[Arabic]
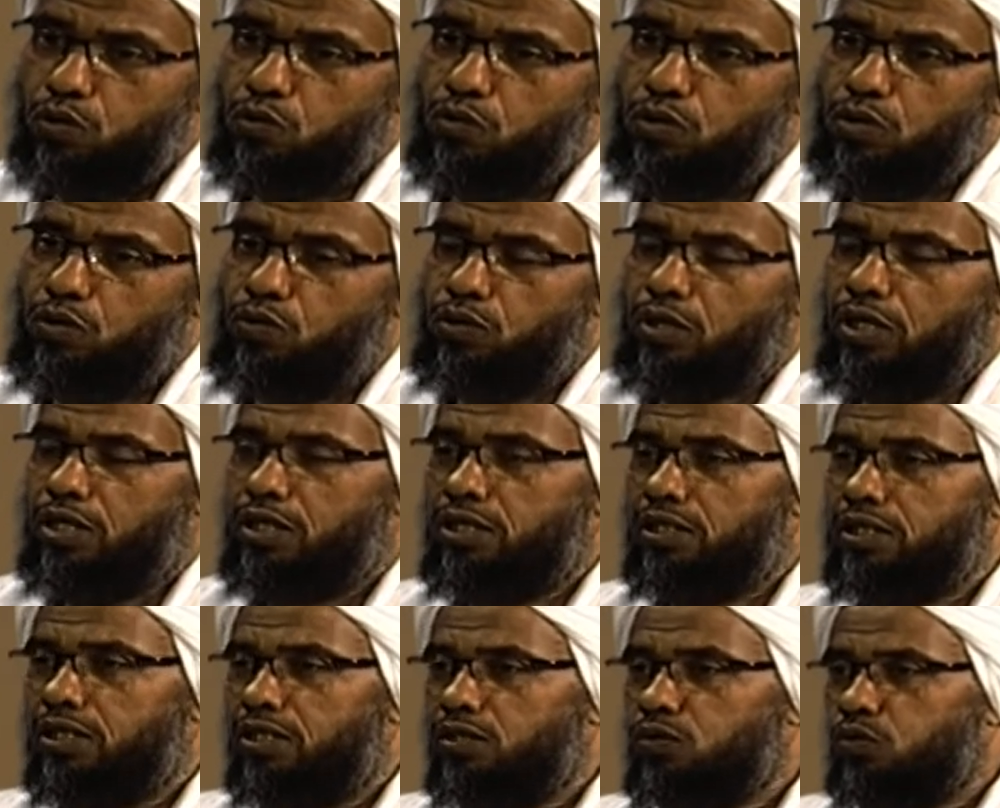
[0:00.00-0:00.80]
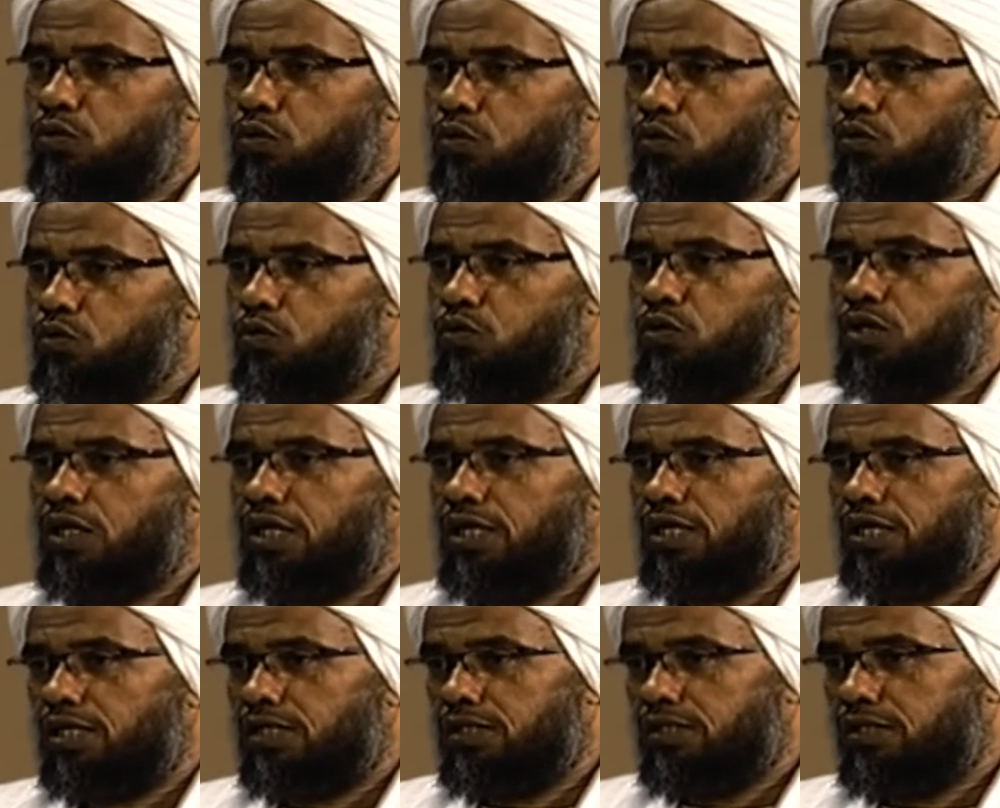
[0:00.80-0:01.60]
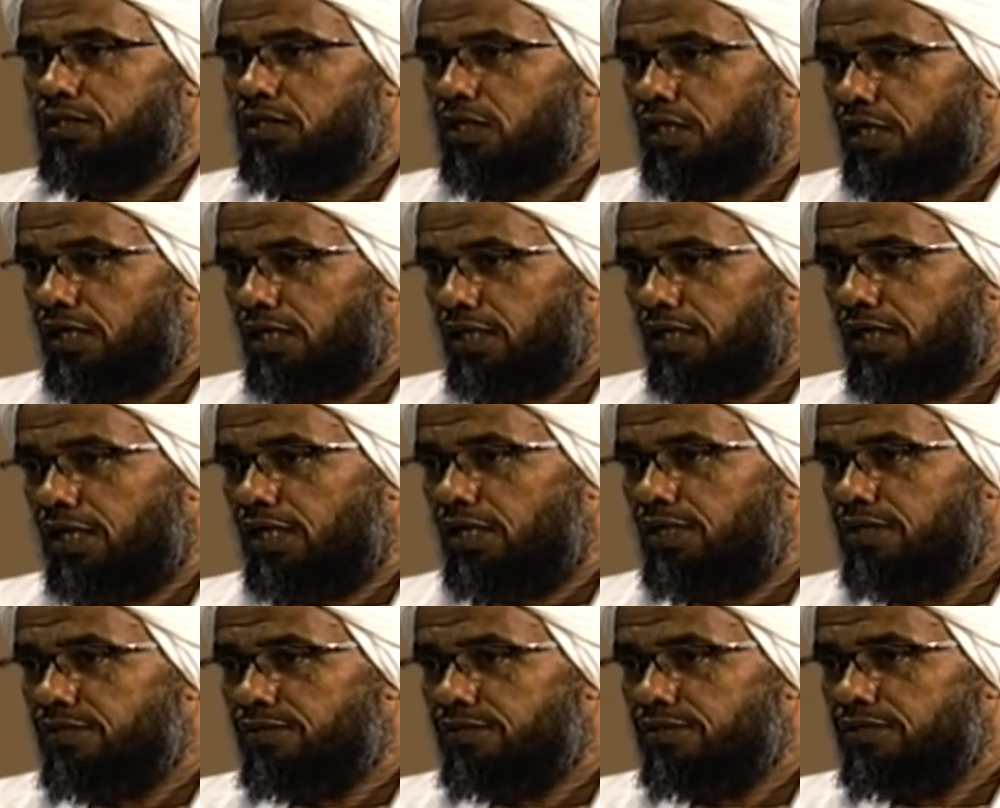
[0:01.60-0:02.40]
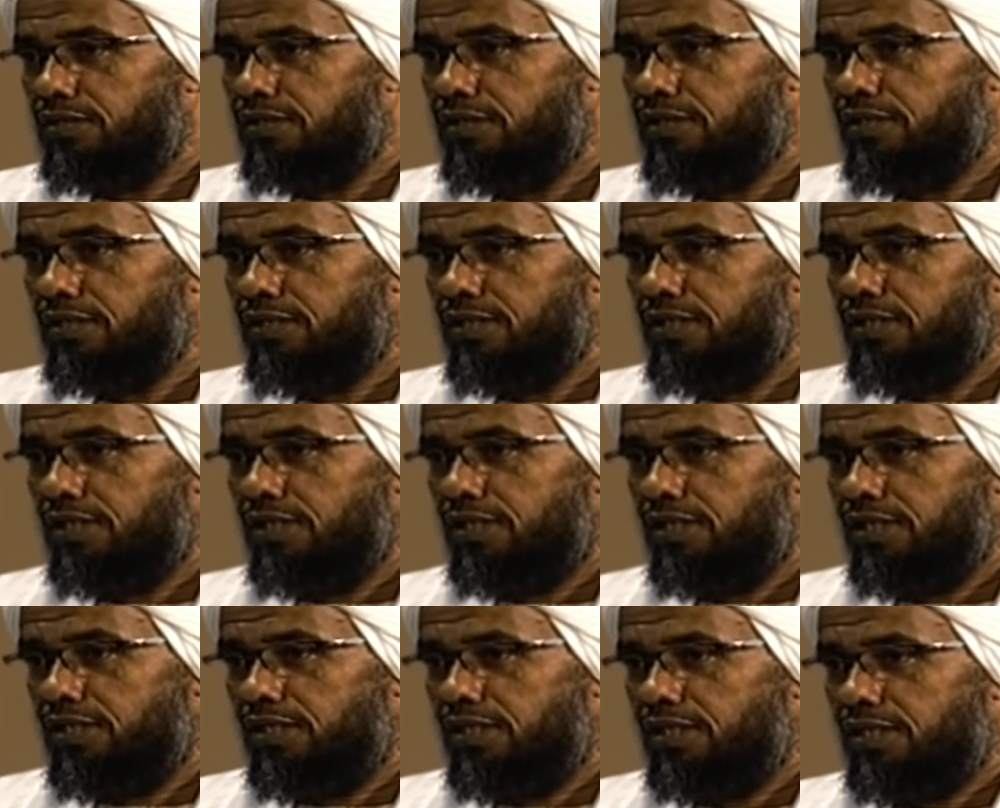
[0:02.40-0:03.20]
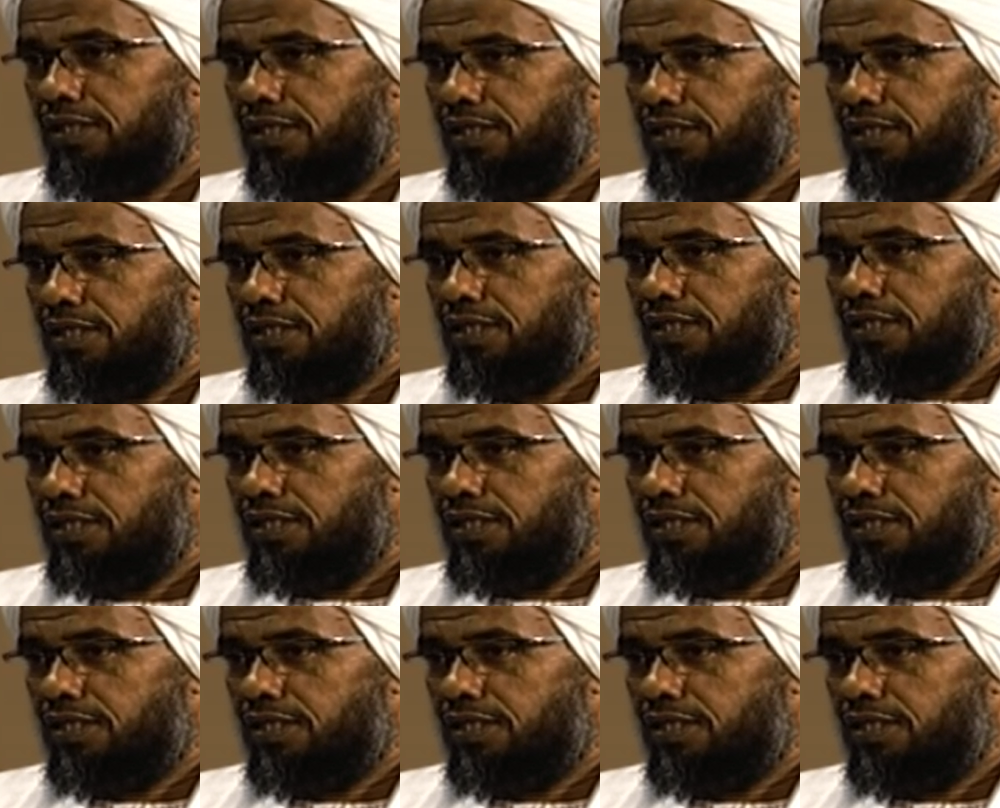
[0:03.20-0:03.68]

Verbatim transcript: والوالدة ترضونها إن شاء الله تقاطع الزواج